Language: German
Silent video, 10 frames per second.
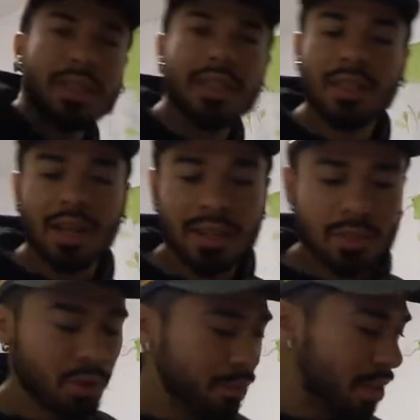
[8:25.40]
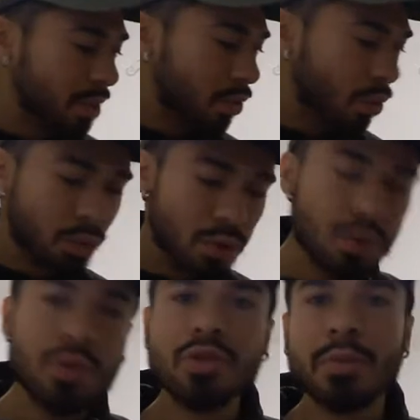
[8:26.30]
in den Reis noch ein bisschen
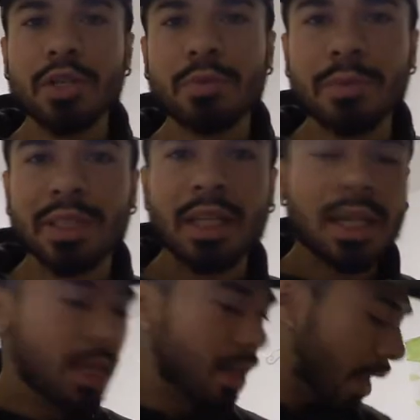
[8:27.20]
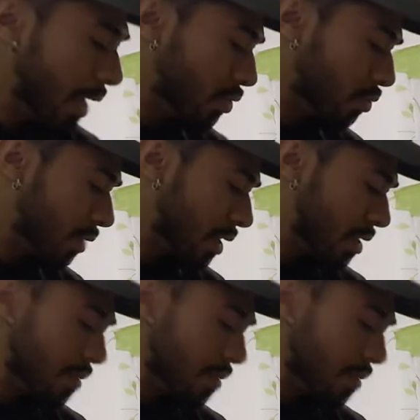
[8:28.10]
Kokosöl zum Beispiel mit reintun, dass